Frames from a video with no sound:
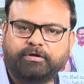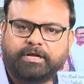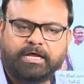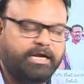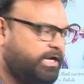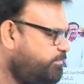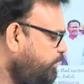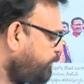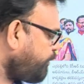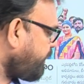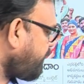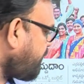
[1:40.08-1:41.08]
రెండు వర్గాలుగా
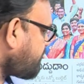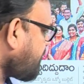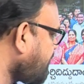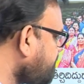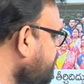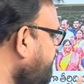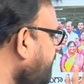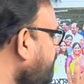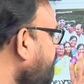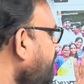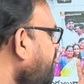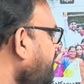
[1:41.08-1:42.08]
విడిపోయారన్న సారాంశం
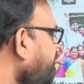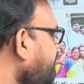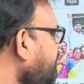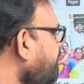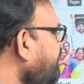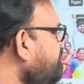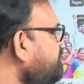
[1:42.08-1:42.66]
మనకు ఈ వార్తలో